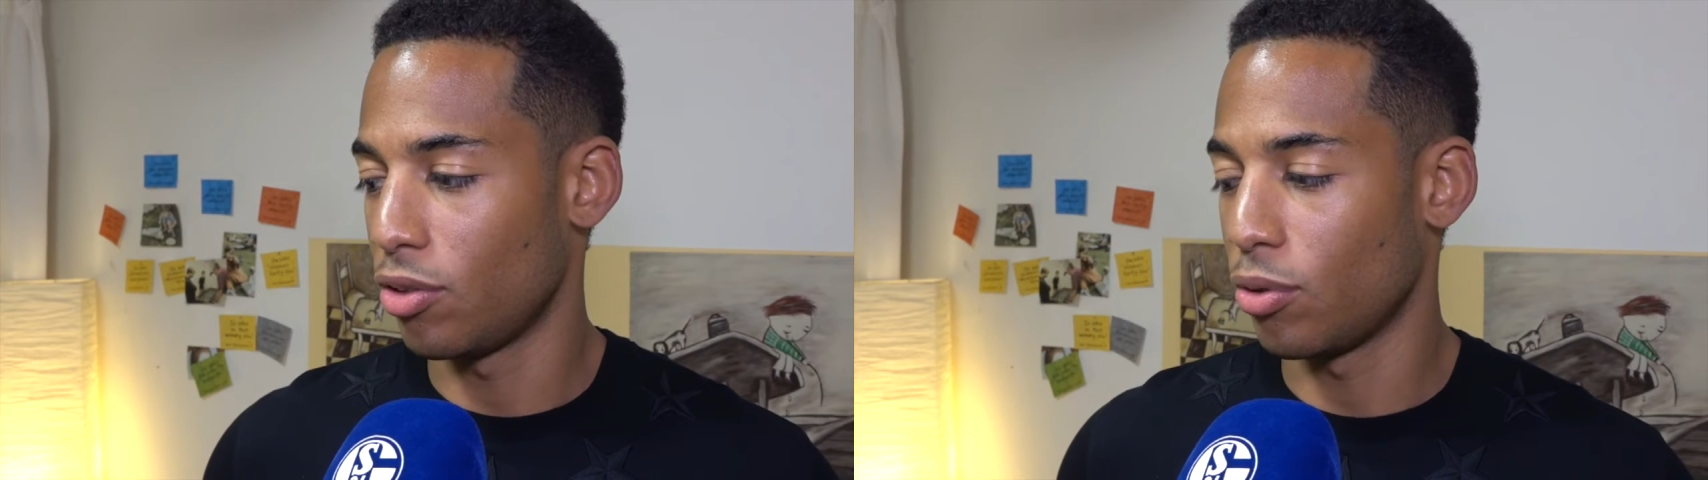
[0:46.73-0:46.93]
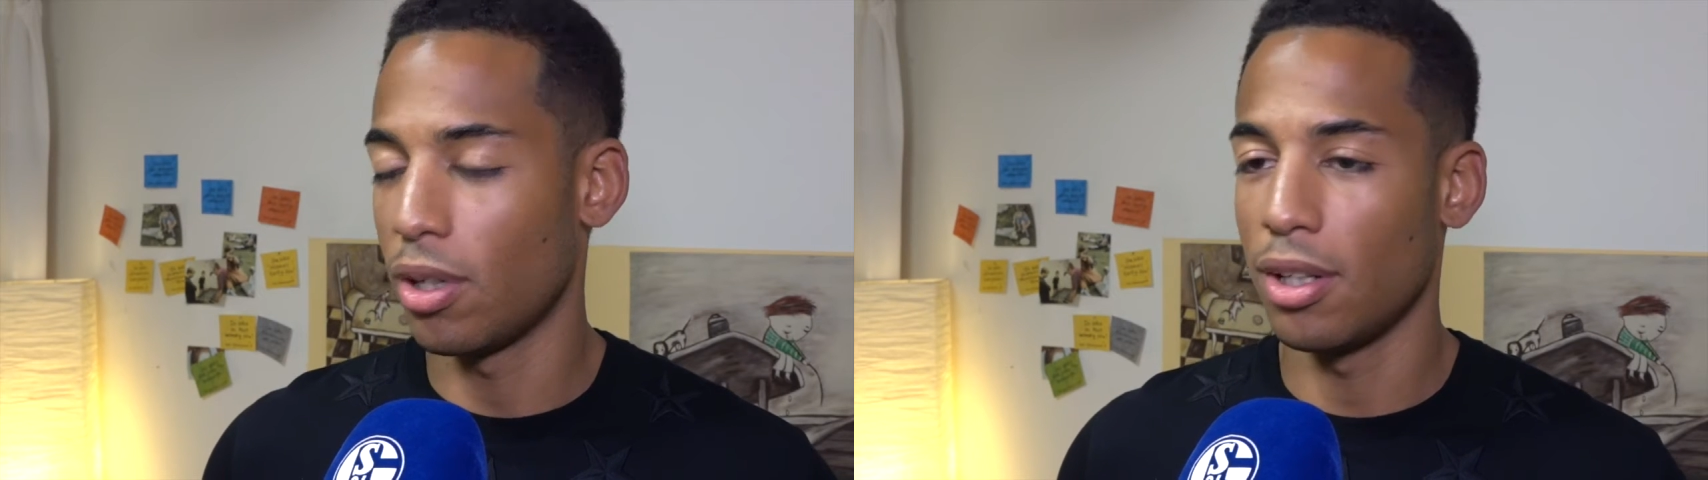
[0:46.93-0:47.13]

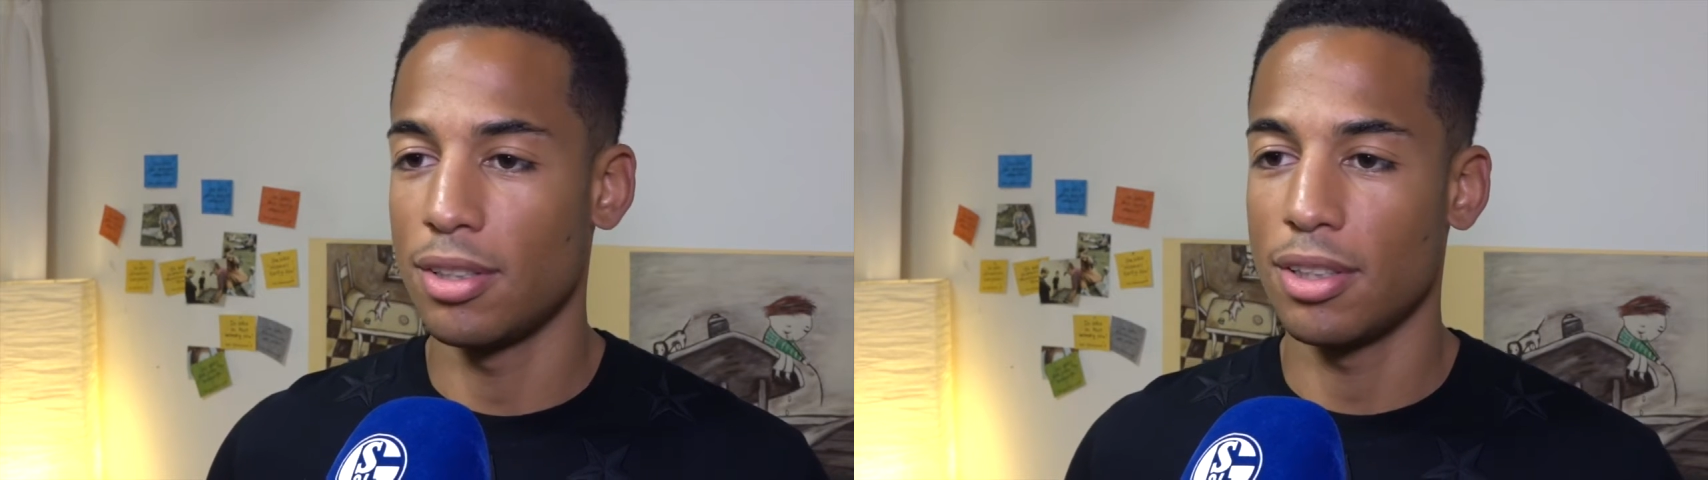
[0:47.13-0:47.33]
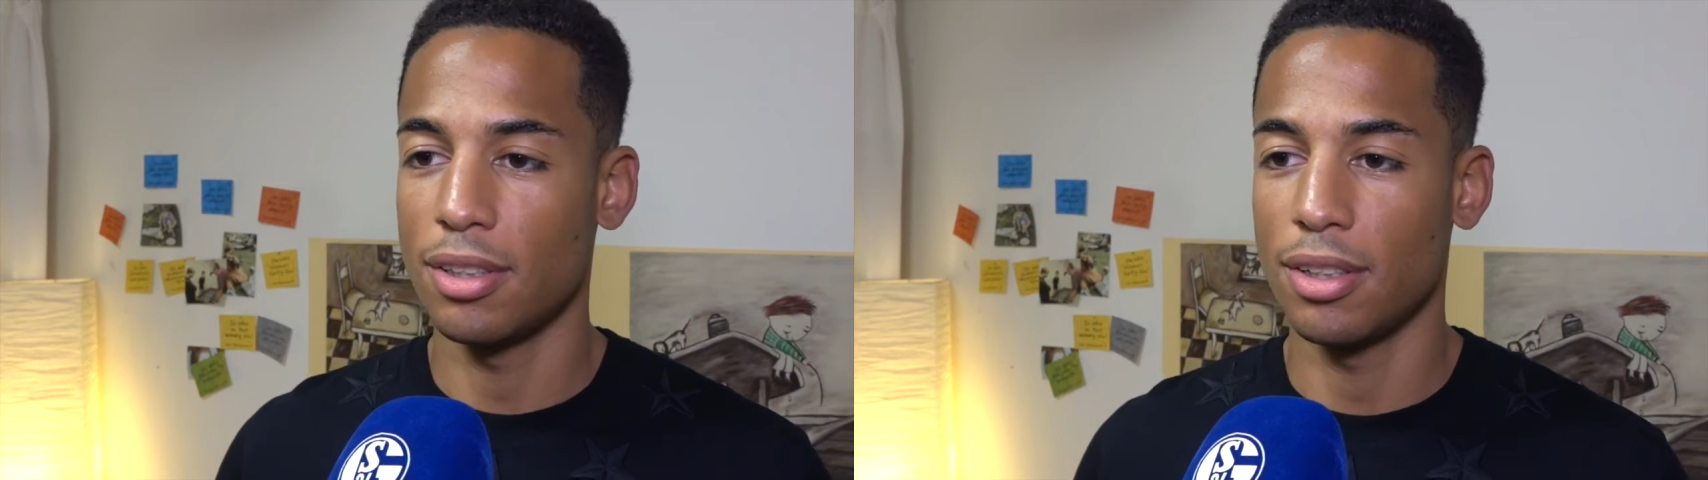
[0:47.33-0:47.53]
so,
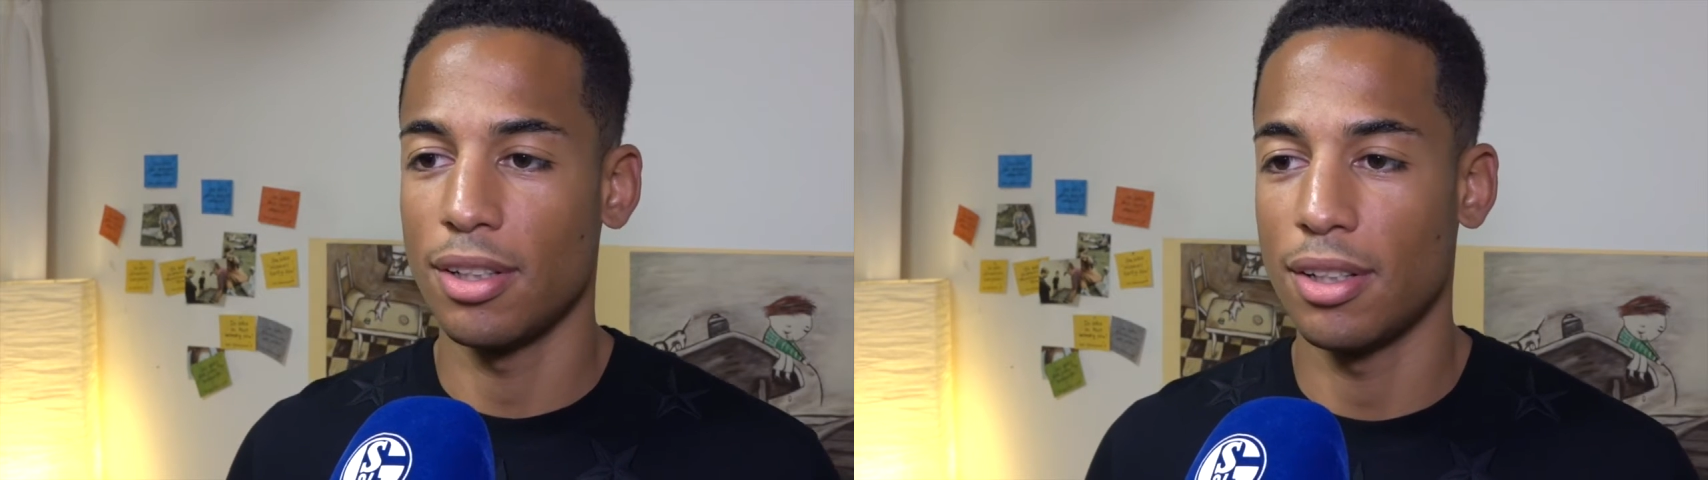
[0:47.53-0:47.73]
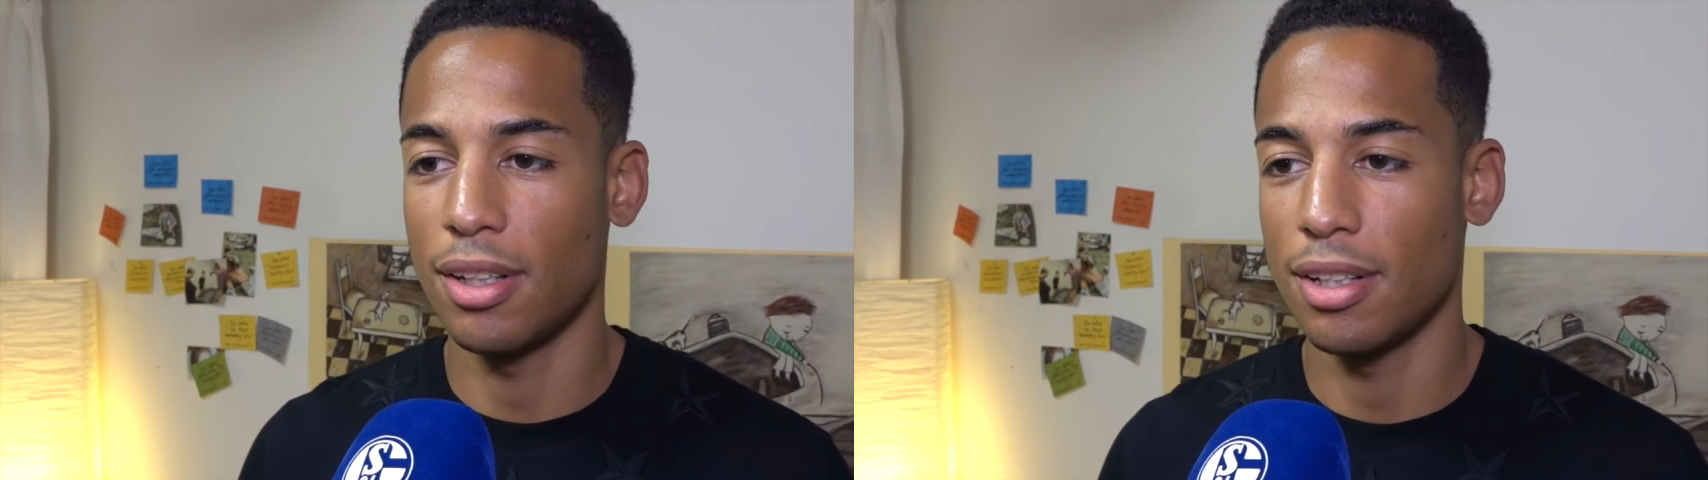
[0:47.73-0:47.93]
als
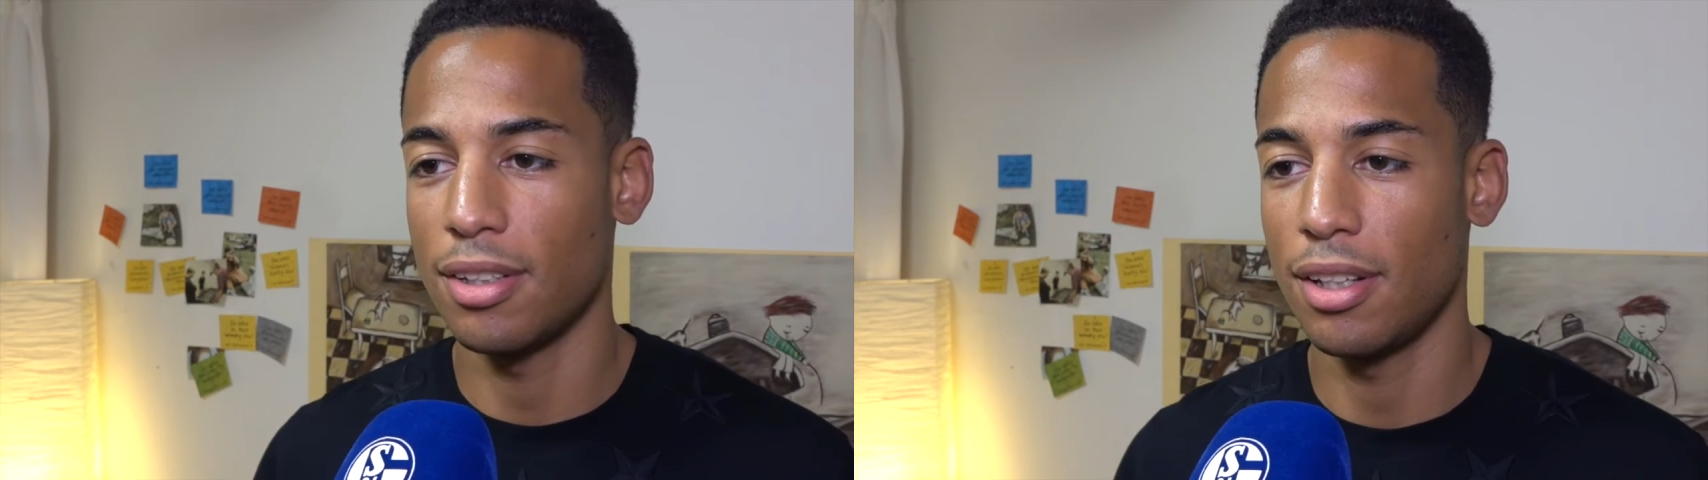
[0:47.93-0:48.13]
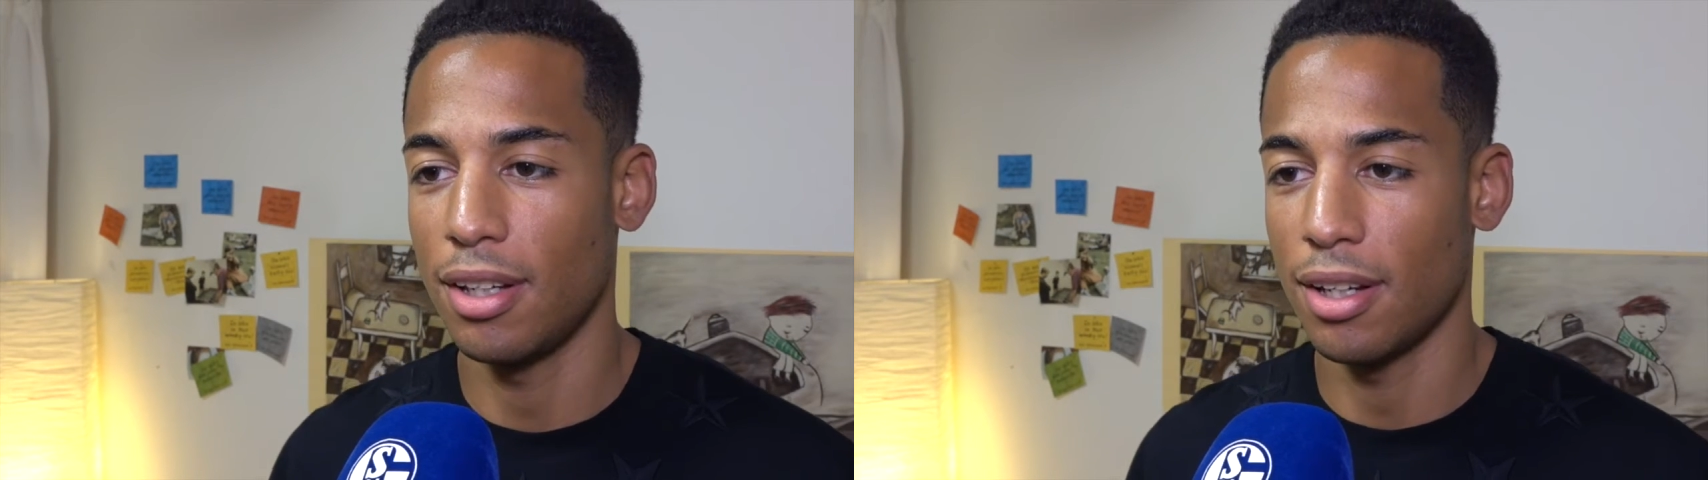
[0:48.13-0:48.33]
äh, dass
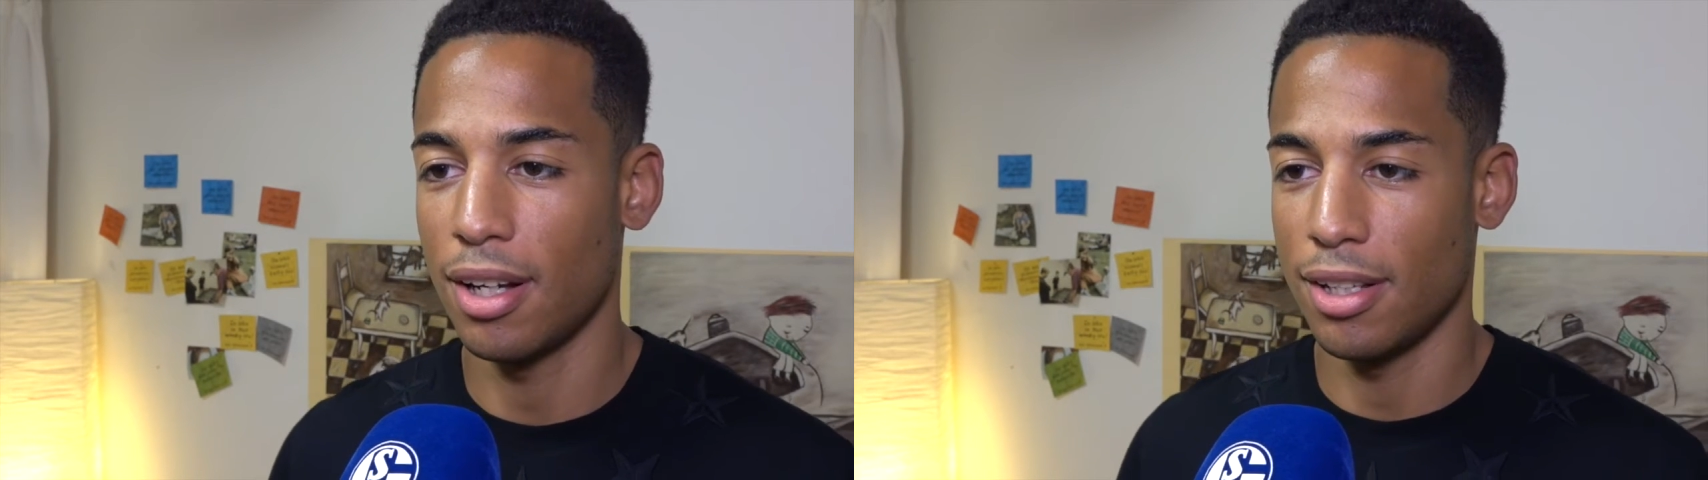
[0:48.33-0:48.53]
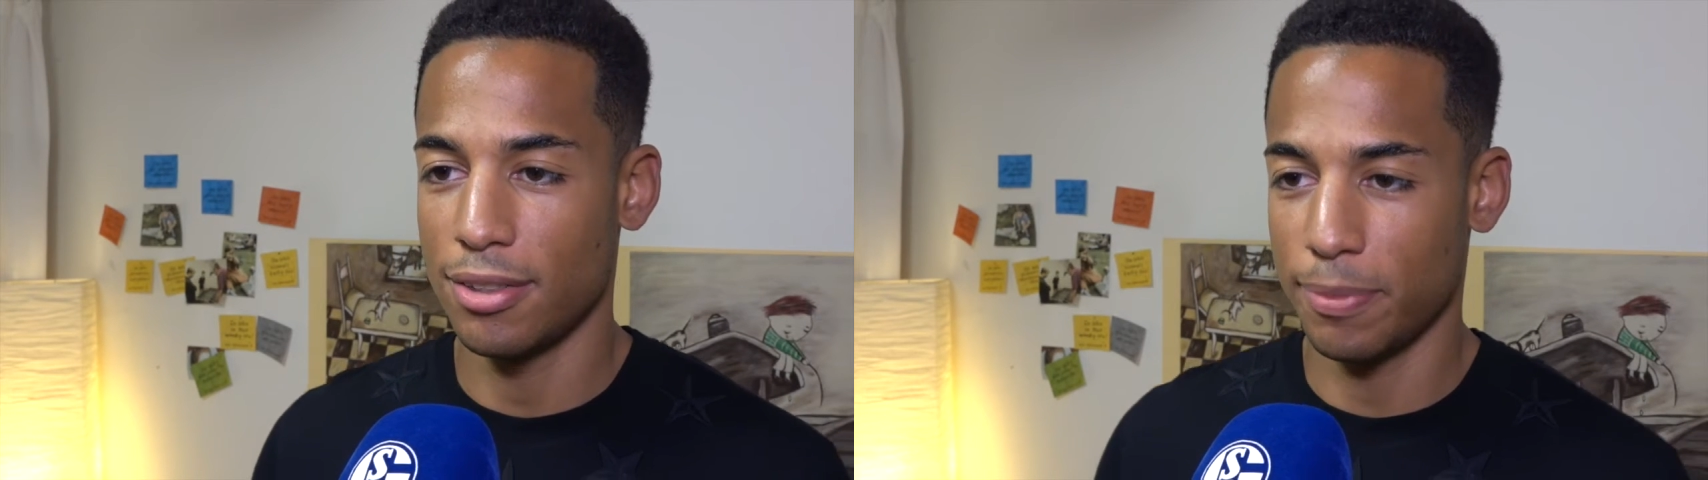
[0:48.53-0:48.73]
ich hier
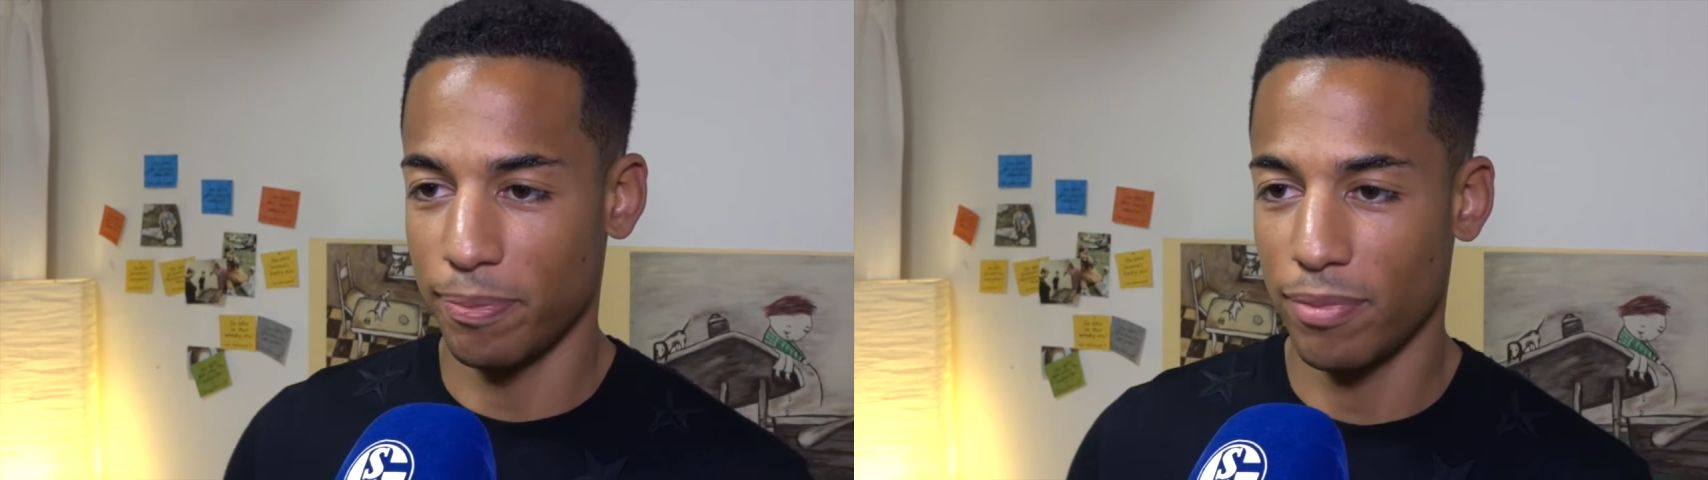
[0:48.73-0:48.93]
als